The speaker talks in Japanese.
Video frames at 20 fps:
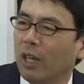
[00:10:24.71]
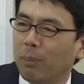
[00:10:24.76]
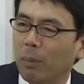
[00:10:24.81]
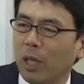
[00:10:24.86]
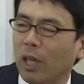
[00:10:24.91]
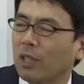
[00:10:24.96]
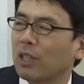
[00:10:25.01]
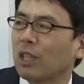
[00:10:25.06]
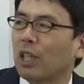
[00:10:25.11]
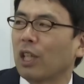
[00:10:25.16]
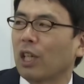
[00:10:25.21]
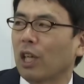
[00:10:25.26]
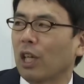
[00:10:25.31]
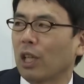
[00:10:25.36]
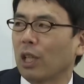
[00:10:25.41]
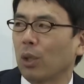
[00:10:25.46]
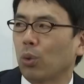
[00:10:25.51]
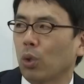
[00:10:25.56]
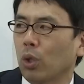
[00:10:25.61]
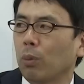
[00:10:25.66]
まあ、やっつけなきゃい
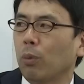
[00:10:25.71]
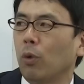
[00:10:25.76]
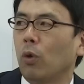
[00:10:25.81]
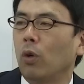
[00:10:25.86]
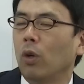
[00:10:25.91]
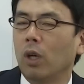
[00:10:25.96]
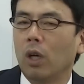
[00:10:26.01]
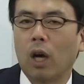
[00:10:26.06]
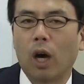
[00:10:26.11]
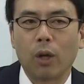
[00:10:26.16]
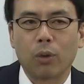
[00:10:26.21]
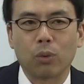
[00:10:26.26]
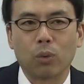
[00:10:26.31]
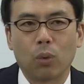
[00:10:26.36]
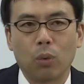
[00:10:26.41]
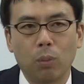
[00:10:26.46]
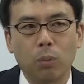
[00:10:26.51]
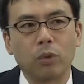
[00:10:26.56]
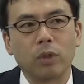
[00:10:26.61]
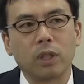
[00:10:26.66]
けない時もある
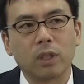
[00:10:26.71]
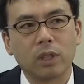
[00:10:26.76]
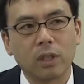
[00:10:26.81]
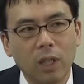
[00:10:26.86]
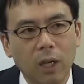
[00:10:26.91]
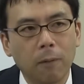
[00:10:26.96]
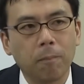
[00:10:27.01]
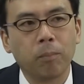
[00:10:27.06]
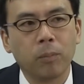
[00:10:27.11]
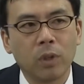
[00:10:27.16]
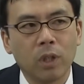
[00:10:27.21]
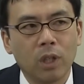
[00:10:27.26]
と思うんですね。